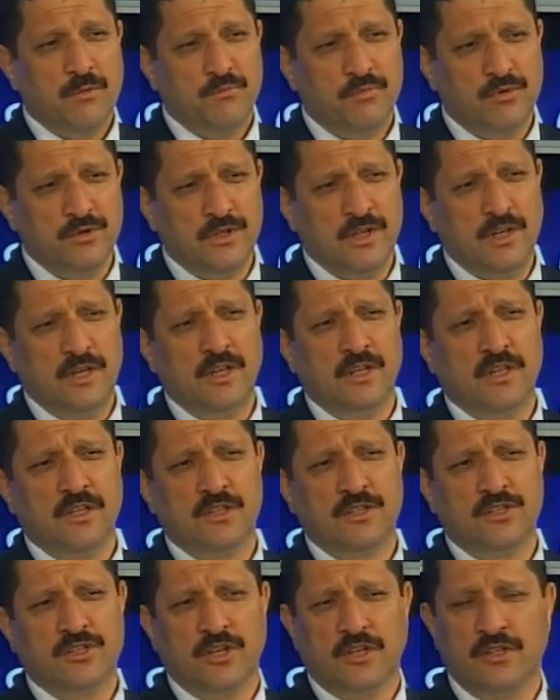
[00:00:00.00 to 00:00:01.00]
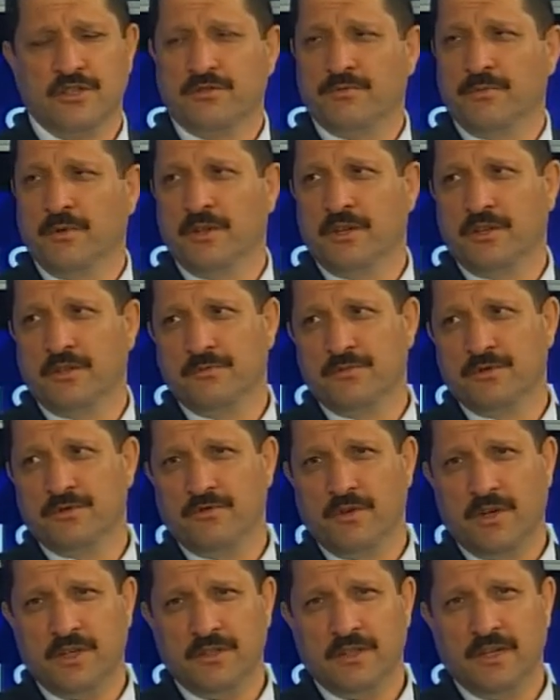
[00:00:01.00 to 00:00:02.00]
Bununla ilgili çalışmalarımız
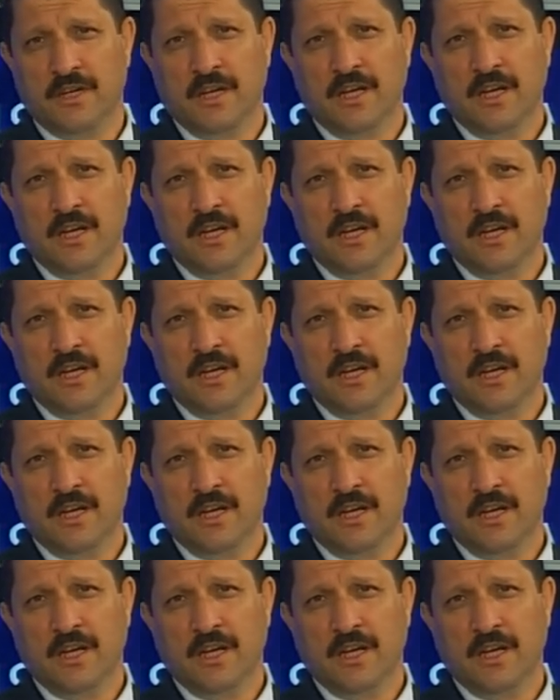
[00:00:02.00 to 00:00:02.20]
var.